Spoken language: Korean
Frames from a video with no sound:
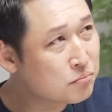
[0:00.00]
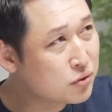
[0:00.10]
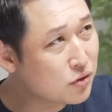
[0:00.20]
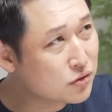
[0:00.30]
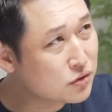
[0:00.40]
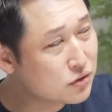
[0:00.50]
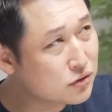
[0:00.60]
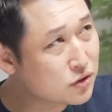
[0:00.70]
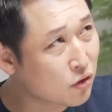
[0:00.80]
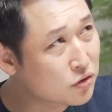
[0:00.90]

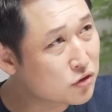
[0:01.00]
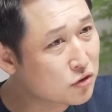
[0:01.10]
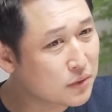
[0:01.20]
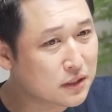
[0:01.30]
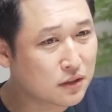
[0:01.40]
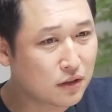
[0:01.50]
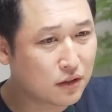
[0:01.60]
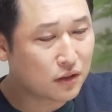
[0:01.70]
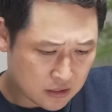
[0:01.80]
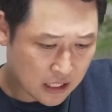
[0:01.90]
플러스
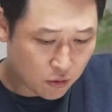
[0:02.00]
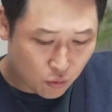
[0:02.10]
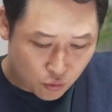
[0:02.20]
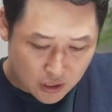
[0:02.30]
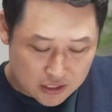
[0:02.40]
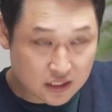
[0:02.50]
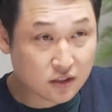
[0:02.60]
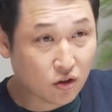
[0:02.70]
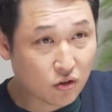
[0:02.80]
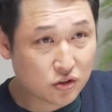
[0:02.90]
정점에서
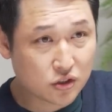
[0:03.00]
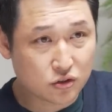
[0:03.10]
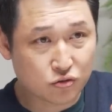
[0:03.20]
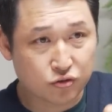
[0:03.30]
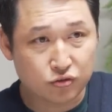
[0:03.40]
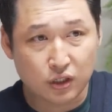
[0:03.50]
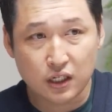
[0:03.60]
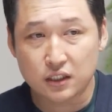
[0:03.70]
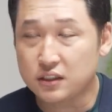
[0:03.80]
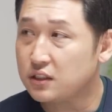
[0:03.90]
제로까지 떨어지는
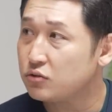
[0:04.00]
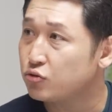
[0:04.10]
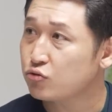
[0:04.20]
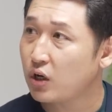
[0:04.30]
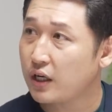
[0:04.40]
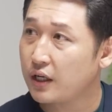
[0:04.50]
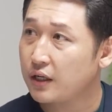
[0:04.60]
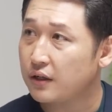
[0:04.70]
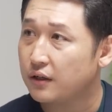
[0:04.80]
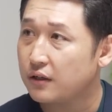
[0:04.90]
구간이
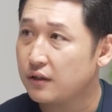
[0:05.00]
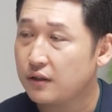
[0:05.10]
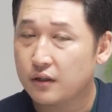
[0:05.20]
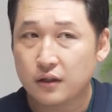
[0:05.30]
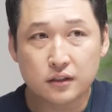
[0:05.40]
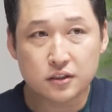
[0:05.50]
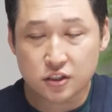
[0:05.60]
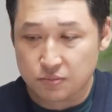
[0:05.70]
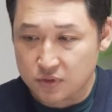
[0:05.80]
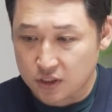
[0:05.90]
둔화예요. 네. 근데
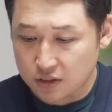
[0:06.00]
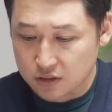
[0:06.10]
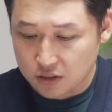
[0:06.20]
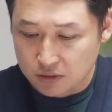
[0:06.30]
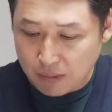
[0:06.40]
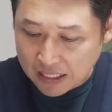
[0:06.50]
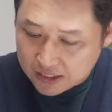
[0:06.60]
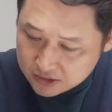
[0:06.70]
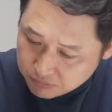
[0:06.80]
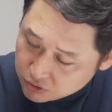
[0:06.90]
침체는 이
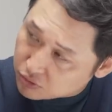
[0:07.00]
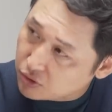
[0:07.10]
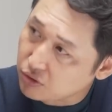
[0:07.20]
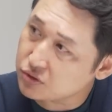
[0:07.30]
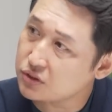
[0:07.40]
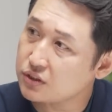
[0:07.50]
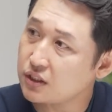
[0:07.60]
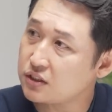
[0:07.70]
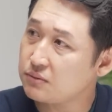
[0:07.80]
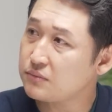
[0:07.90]
마이너스 밑으로 떨어지는
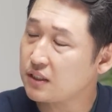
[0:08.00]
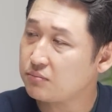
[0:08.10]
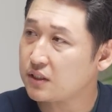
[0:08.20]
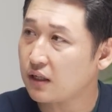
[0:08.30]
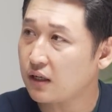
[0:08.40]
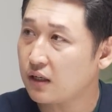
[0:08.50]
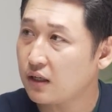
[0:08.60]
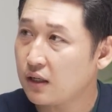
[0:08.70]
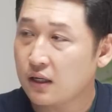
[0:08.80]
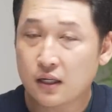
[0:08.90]
게 침체입니다.
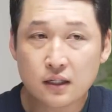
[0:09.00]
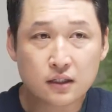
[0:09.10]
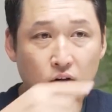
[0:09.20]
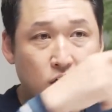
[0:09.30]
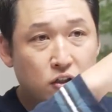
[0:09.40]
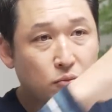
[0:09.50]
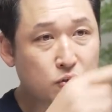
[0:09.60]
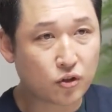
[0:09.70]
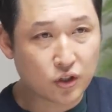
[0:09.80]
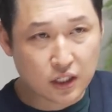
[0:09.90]
네.
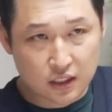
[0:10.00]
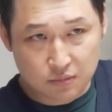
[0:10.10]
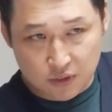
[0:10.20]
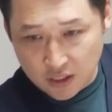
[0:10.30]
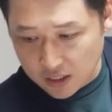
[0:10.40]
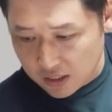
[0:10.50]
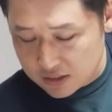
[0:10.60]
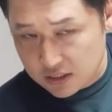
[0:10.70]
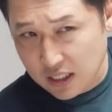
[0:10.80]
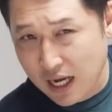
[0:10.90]
여기서부터 여기까지
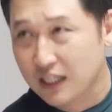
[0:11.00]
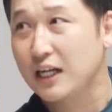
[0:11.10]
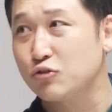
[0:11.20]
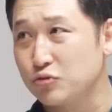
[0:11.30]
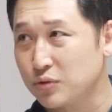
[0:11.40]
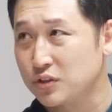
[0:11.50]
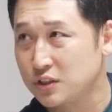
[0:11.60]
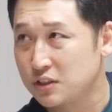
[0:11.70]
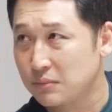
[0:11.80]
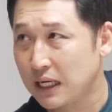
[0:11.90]
밑에까지가 하강
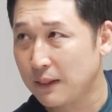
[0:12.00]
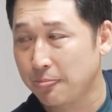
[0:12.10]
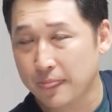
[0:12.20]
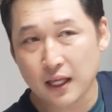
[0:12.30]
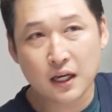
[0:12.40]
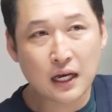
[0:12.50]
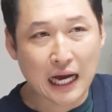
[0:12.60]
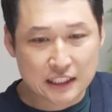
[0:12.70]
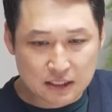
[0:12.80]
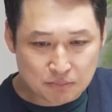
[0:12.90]
국면이지만
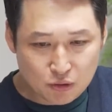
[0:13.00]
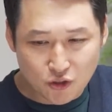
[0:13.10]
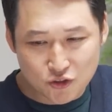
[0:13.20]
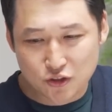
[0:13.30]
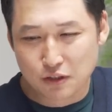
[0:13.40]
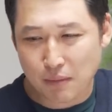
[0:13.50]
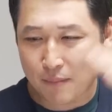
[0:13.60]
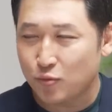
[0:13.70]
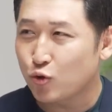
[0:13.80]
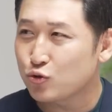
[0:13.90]
아직 플러스에
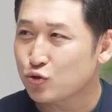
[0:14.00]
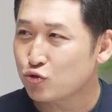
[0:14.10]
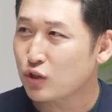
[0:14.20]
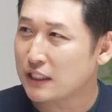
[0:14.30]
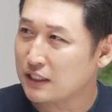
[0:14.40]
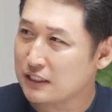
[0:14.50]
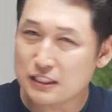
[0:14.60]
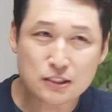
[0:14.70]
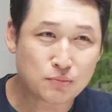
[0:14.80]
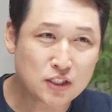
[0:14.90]
맴도는 구간이에요.
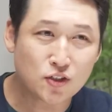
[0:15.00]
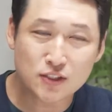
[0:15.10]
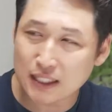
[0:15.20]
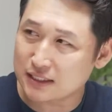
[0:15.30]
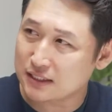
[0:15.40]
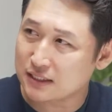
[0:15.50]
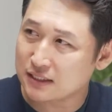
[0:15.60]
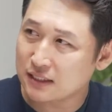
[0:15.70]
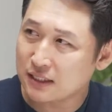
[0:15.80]
22년까지는.